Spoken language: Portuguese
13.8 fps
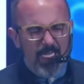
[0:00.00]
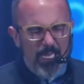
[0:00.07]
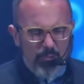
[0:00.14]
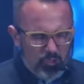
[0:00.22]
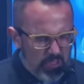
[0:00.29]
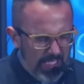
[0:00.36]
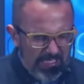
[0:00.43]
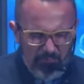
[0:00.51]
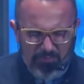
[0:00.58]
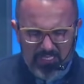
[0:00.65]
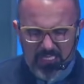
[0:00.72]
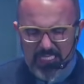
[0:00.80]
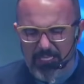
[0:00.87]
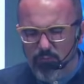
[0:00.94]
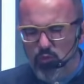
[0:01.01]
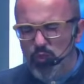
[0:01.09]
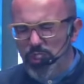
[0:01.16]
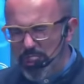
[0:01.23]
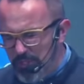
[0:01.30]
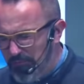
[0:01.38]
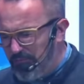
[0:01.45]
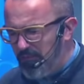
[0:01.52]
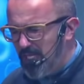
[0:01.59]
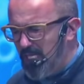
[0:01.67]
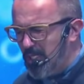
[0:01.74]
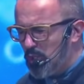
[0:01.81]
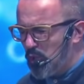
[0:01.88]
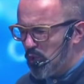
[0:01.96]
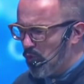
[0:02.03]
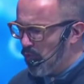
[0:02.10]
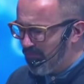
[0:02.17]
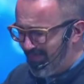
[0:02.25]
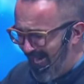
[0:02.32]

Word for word: Eu sei que talvez você teve um dia difícil,